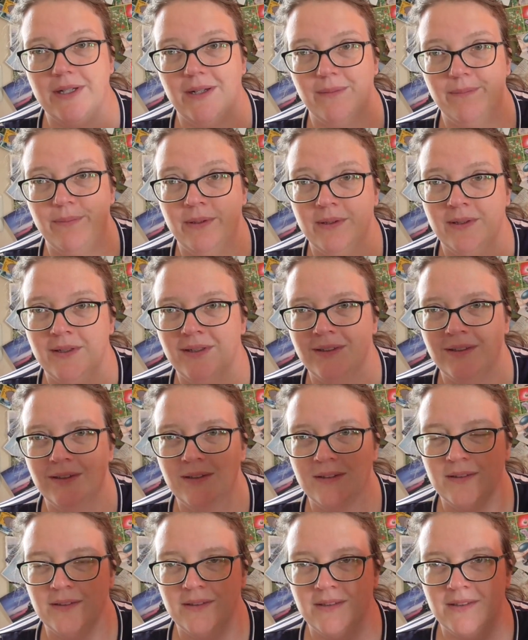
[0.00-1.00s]
Ich habe
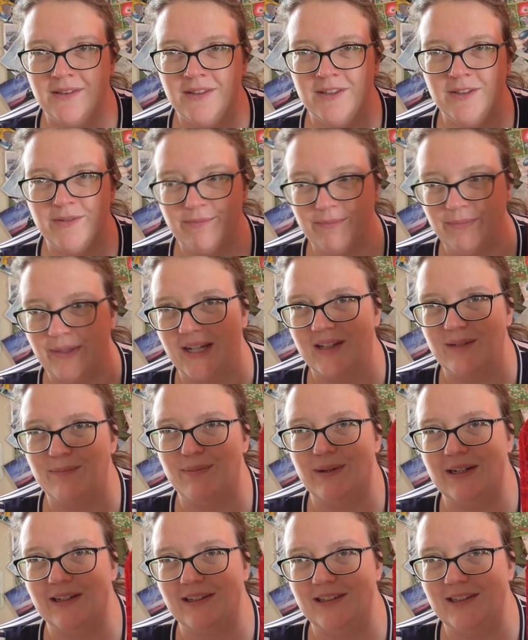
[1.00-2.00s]
beide
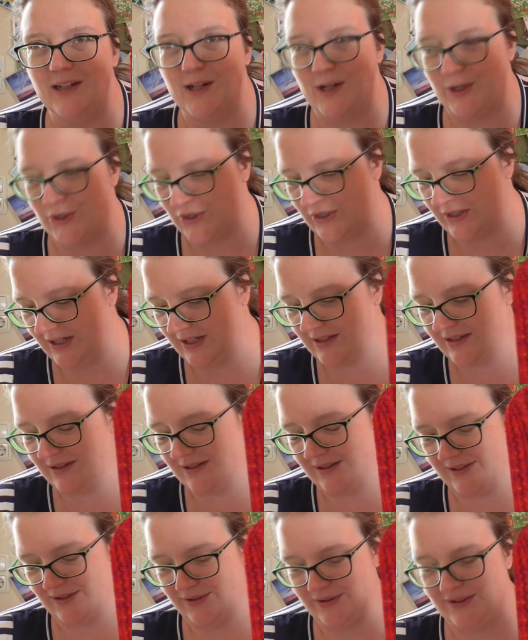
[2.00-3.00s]
parallel
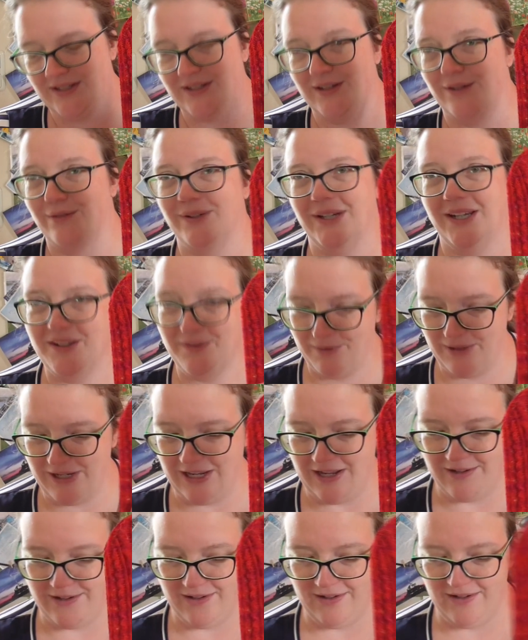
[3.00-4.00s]
gestrickt, also nicht auf einem
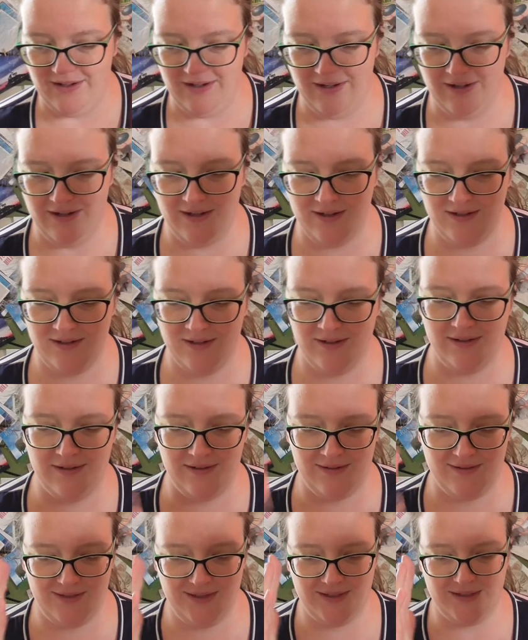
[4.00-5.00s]
Nadel,
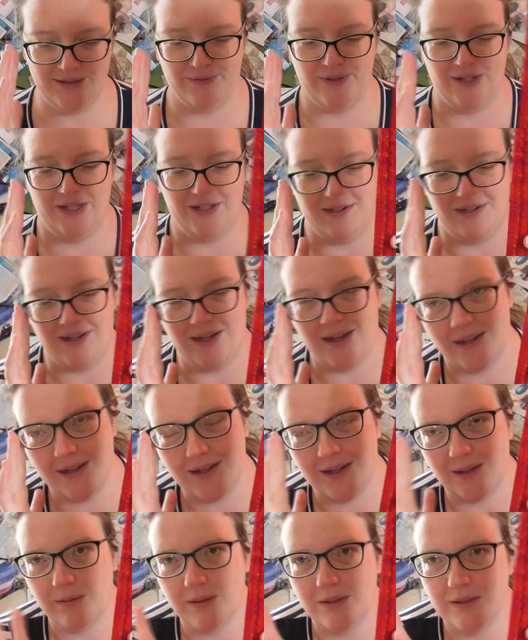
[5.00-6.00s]
nicht auf einer
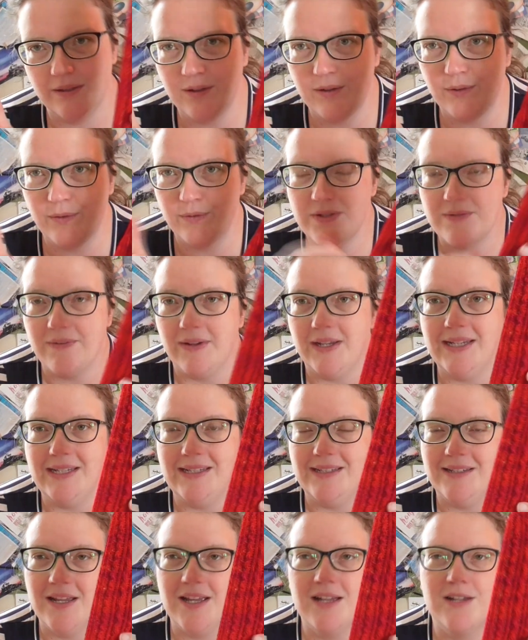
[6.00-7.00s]
Nadel, aber auf
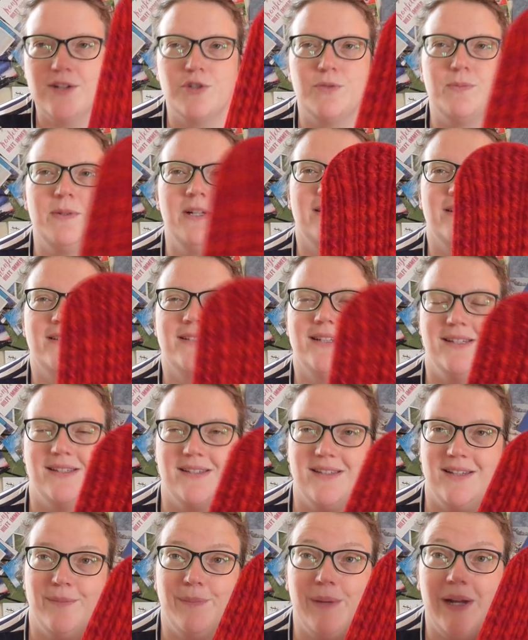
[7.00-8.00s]
zwei Nadelspielen. Das
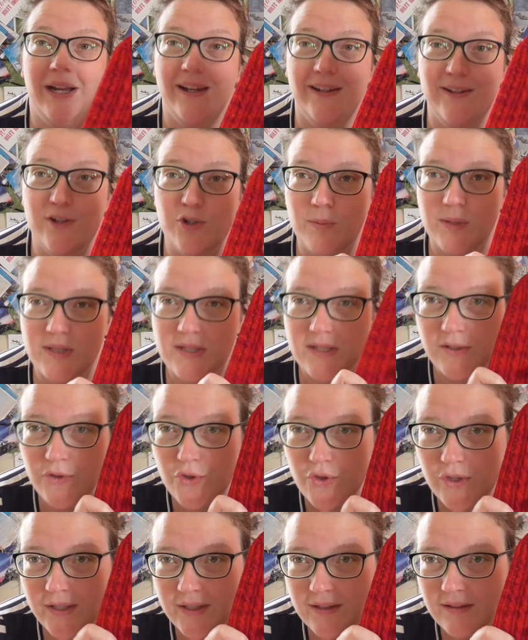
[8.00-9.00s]
heißt, ich habe eine Spitze
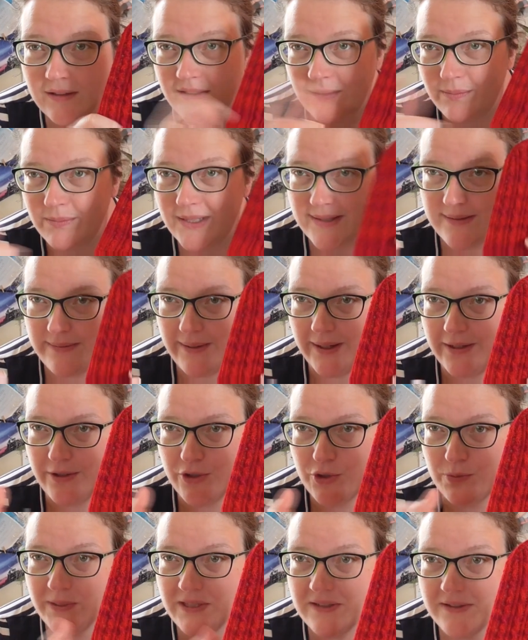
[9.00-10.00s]
gestrickt, ich habe die
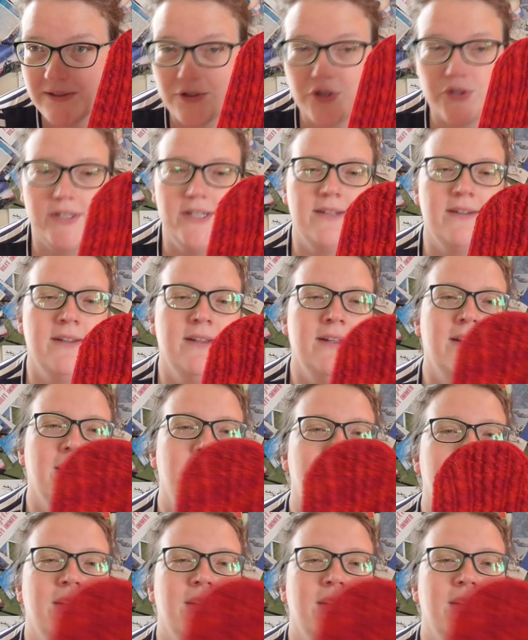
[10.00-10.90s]
zweite Spitze gestrickt.